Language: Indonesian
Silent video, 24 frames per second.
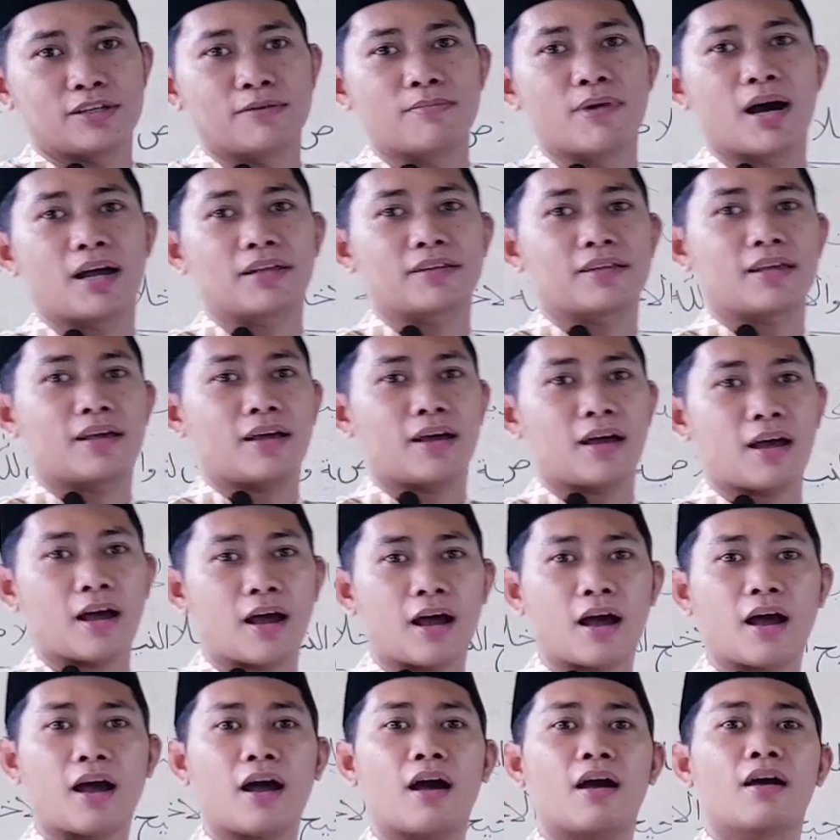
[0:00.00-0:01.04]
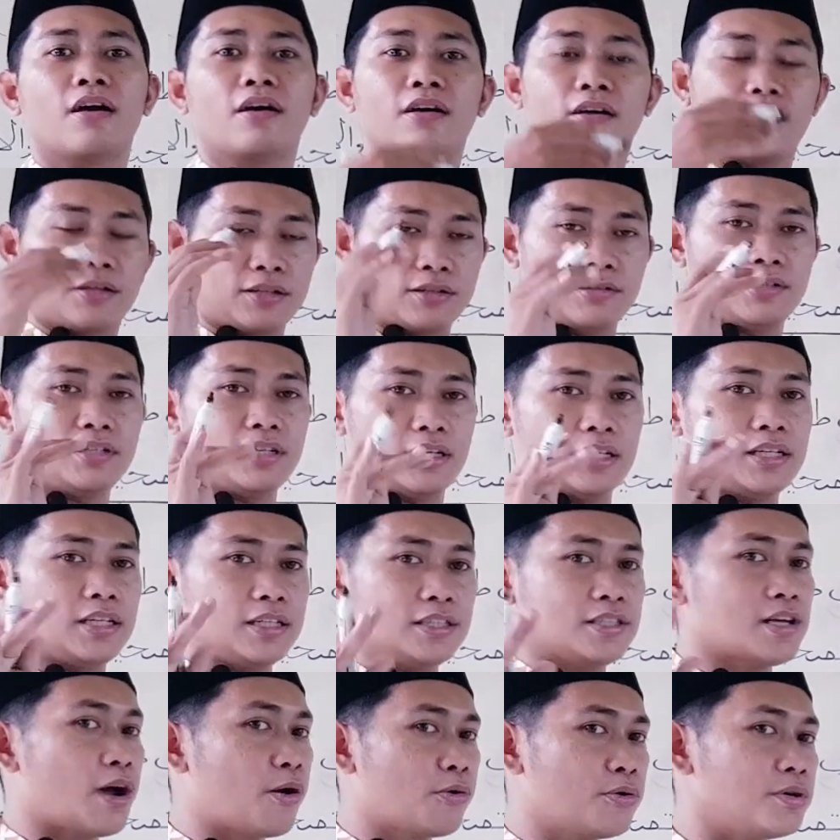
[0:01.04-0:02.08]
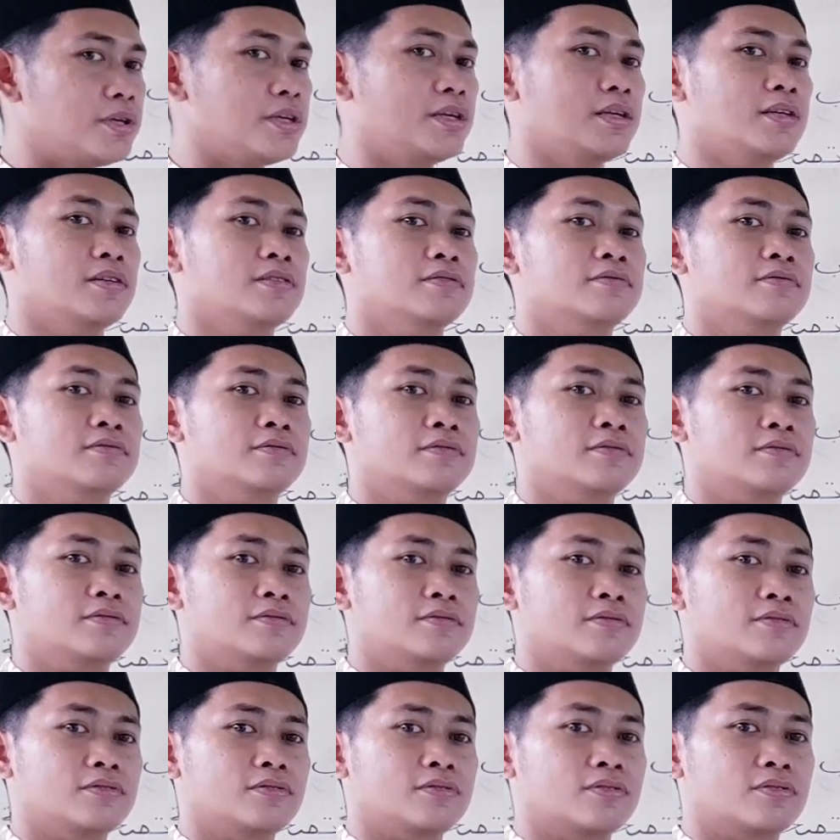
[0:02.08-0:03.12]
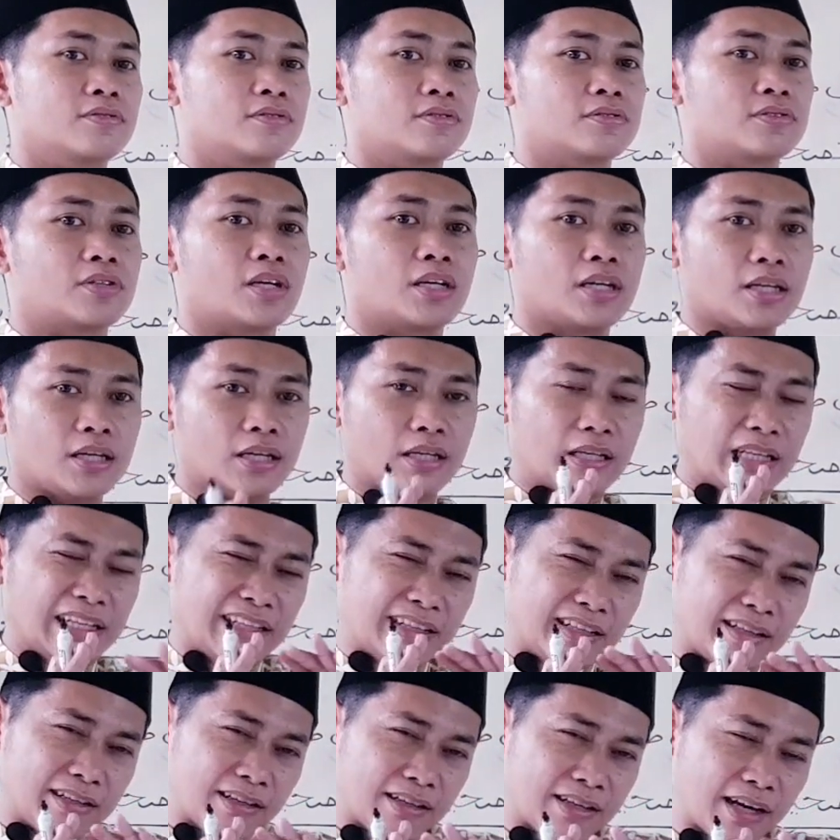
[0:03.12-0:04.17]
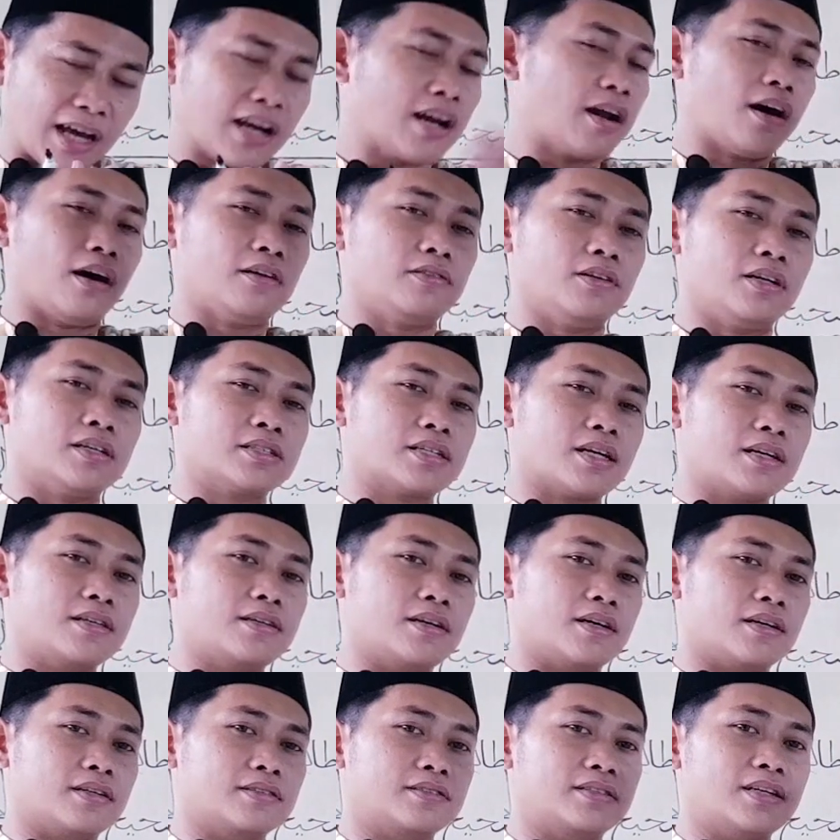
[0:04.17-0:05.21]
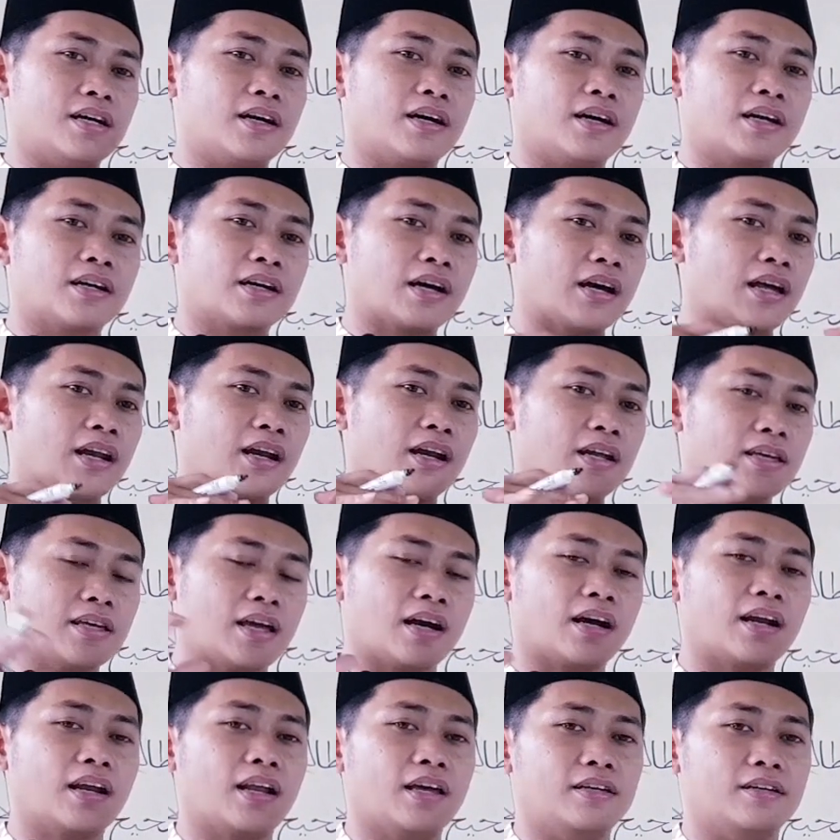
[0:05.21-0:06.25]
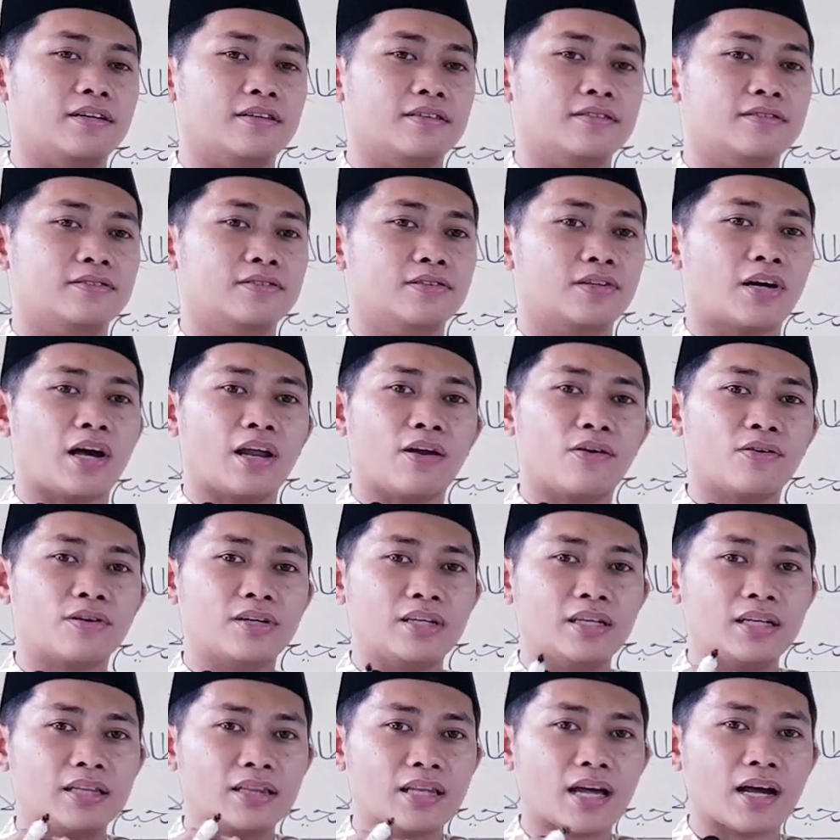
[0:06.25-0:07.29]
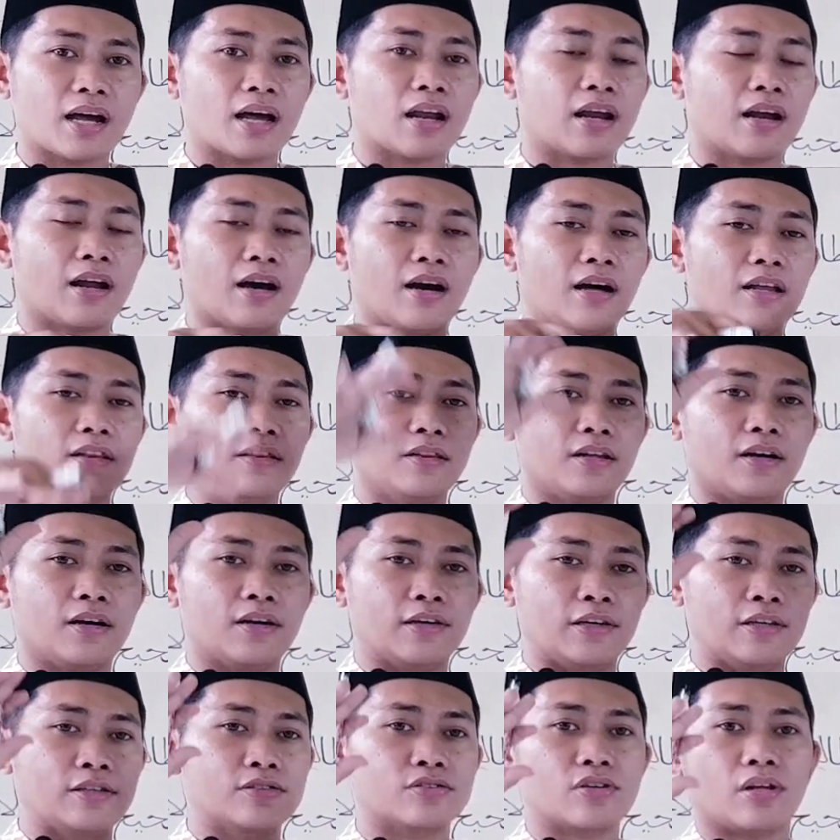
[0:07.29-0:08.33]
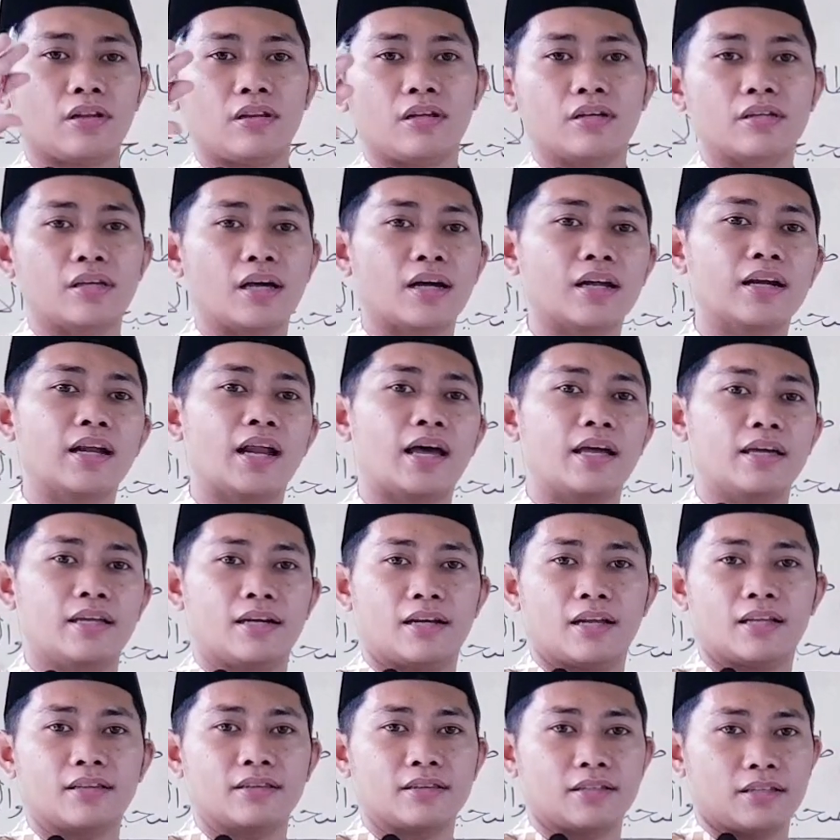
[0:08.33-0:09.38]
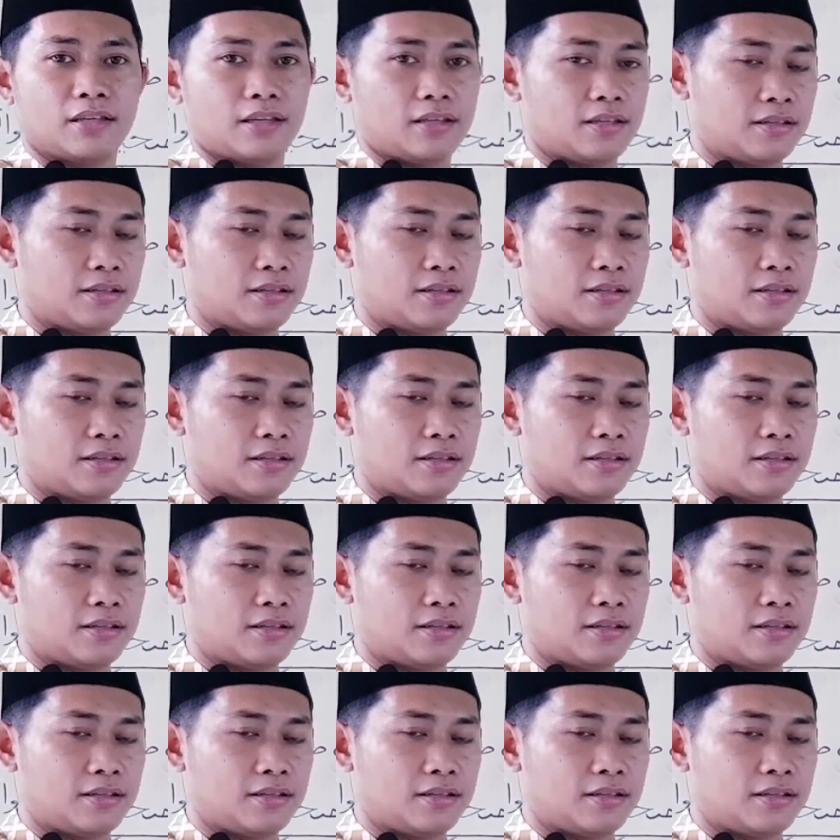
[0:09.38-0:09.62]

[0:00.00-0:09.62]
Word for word: banyak. Ini ini jauhi jadi karena Allah saja, jangan karena yang lain. Kalau kita karena Allah, insya Allah yang lain nanti